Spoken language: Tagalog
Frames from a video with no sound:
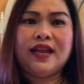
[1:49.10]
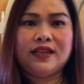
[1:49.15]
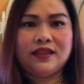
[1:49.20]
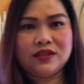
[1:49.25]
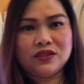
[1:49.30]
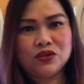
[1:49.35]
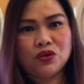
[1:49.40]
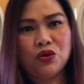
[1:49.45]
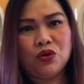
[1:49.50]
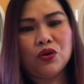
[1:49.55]

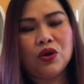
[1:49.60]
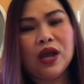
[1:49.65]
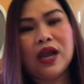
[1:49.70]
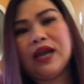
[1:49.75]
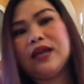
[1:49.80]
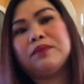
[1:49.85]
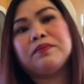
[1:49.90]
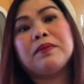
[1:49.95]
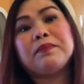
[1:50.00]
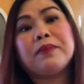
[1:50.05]
So,
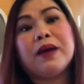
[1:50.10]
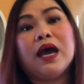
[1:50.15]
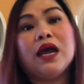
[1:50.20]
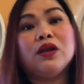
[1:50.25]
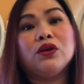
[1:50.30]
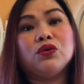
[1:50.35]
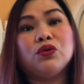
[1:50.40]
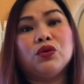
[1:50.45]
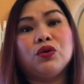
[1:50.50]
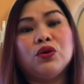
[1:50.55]
kahit
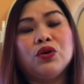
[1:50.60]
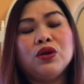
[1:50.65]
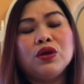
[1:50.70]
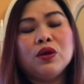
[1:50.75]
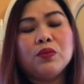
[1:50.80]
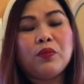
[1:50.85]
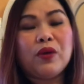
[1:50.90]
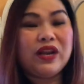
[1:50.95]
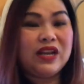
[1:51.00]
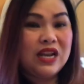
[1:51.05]
papano,
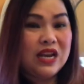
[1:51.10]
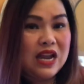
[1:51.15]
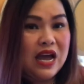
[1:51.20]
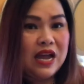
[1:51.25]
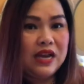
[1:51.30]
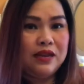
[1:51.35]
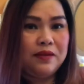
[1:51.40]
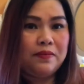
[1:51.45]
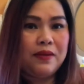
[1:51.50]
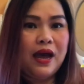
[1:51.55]
pwede na,
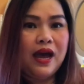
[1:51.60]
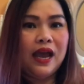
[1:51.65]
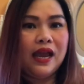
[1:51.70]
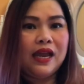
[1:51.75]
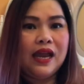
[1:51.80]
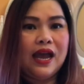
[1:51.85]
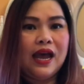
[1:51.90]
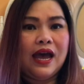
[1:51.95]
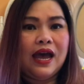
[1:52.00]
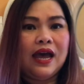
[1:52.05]
ba diba?
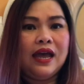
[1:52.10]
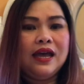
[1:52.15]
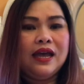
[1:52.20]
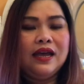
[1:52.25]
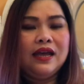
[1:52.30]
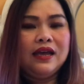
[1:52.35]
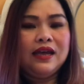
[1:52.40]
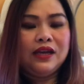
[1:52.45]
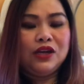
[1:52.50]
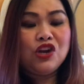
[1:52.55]
Kaya,
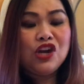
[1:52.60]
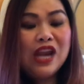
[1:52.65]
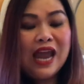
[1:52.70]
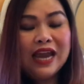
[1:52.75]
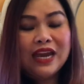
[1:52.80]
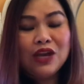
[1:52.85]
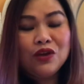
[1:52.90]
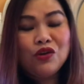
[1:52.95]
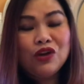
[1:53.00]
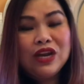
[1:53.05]
yun
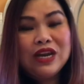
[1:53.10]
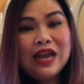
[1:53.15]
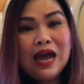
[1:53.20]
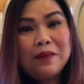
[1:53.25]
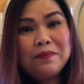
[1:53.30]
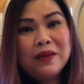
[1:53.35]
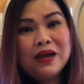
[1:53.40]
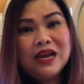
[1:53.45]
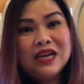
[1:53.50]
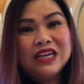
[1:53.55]
lagi kong
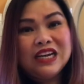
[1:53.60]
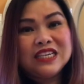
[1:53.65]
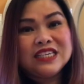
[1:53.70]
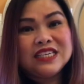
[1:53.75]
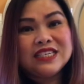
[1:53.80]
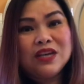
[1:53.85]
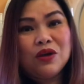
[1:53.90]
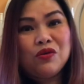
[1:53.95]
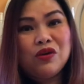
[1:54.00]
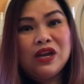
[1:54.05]
inaabangan kasi
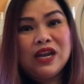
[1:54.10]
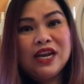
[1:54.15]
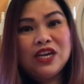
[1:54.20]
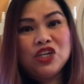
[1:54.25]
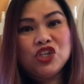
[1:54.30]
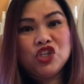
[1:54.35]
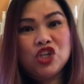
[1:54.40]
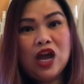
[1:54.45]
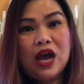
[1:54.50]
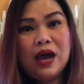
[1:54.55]
sa online
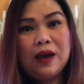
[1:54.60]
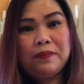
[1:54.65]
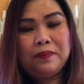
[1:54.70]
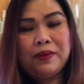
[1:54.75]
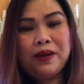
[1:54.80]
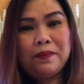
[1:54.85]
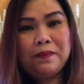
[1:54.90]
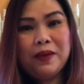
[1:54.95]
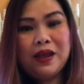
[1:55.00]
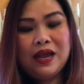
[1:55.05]
shop
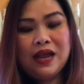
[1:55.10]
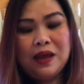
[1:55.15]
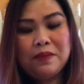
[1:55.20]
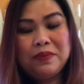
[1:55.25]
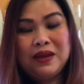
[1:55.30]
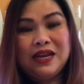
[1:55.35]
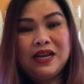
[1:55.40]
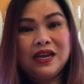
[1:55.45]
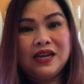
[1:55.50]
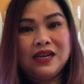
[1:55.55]
kapag
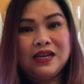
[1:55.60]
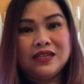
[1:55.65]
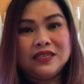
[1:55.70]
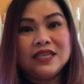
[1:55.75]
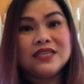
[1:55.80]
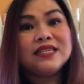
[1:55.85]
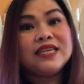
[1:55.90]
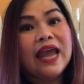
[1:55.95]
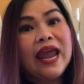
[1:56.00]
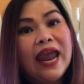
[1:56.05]
kami
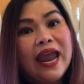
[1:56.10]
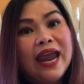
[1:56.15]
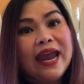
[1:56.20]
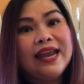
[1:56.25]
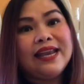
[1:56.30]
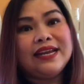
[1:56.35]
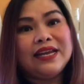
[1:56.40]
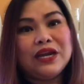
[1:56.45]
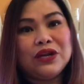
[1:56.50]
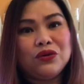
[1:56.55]

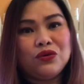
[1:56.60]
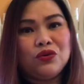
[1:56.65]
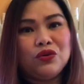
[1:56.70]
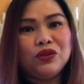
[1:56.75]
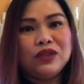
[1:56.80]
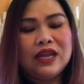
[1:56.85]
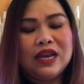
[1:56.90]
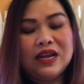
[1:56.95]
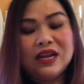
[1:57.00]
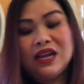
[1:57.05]
nag-sale, ganun,
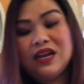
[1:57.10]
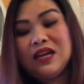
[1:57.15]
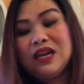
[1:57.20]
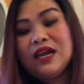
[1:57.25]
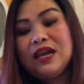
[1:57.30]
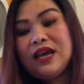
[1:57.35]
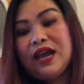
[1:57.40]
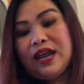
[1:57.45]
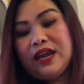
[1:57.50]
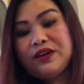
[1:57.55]
talagang
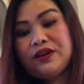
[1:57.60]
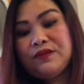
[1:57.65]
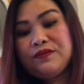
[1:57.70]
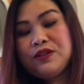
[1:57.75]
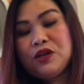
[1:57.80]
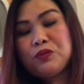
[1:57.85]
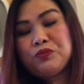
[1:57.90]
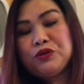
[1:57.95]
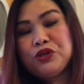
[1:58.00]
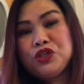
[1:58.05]
I grab
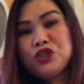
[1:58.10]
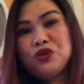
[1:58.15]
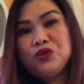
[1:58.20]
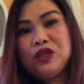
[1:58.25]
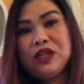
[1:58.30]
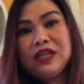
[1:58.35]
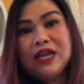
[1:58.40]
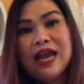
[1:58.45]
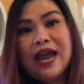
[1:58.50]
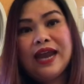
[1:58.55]
the
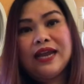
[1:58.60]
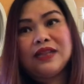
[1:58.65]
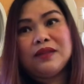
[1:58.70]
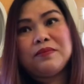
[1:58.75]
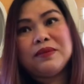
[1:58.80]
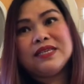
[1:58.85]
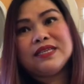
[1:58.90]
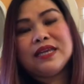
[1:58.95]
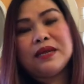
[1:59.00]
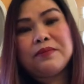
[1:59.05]
opportunity. Kahit
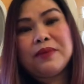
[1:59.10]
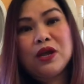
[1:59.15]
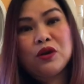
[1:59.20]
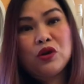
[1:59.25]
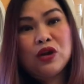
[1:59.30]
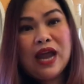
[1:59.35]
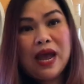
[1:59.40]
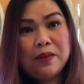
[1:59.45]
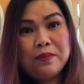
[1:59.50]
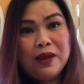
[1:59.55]
minsan meron,
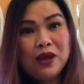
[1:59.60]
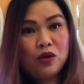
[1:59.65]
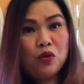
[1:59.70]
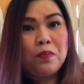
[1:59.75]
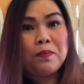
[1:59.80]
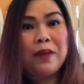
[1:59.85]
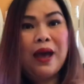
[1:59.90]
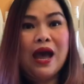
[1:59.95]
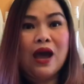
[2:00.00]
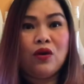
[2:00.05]
na, meron
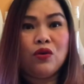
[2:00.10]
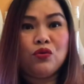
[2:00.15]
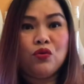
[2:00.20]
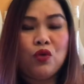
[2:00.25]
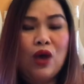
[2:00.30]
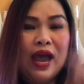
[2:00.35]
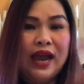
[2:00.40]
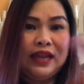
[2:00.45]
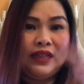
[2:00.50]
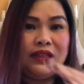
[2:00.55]
pa ako
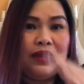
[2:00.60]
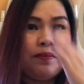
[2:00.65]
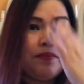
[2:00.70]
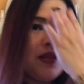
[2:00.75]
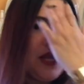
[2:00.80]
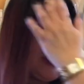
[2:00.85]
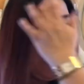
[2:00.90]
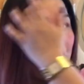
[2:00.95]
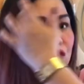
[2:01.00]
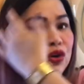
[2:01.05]
nung item
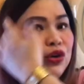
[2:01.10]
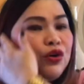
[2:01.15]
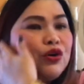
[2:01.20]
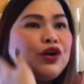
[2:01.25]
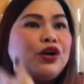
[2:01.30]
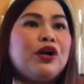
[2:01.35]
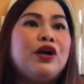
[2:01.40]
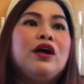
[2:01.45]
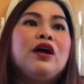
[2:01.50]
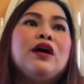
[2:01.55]
na yun
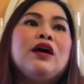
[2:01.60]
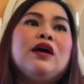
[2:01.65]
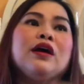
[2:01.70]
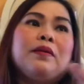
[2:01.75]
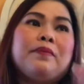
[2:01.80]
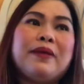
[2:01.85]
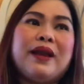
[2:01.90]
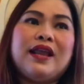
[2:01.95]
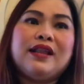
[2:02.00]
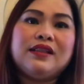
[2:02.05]
or
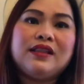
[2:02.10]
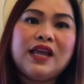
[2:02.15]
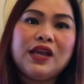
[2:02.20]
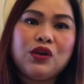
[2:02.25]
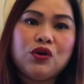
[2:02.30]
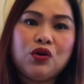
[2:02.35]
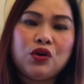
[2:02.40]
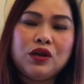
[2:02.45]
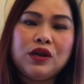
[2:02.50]
brand na yun,